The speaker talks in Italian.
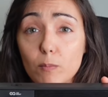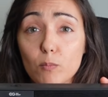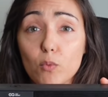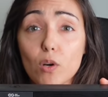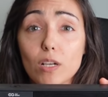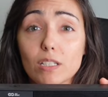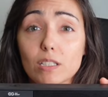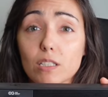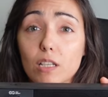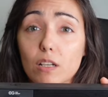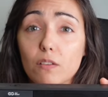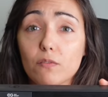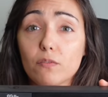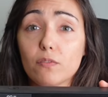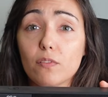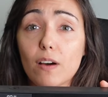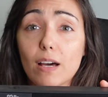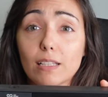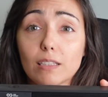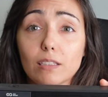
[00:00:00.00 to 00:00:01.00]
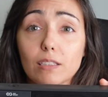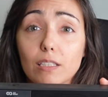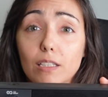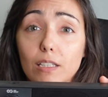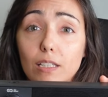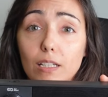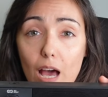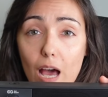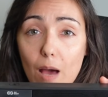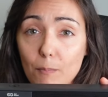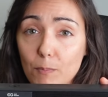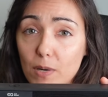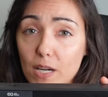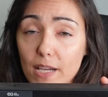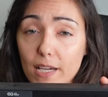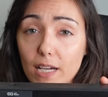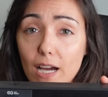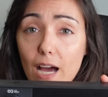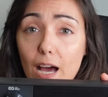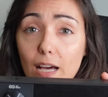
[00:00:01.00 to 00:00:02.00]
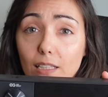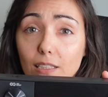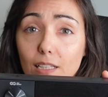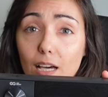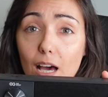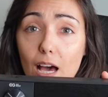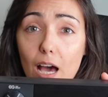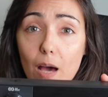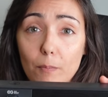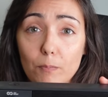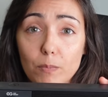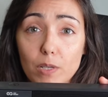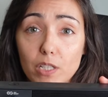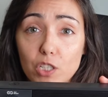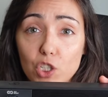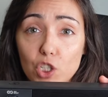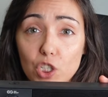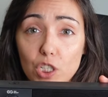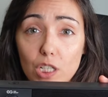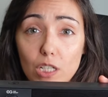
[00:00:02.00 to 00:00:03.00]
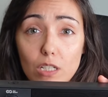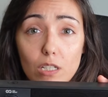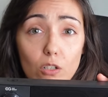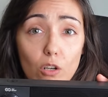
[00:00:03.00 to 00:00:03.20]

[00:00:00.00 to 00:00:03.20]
può essere infatti applicata a PC,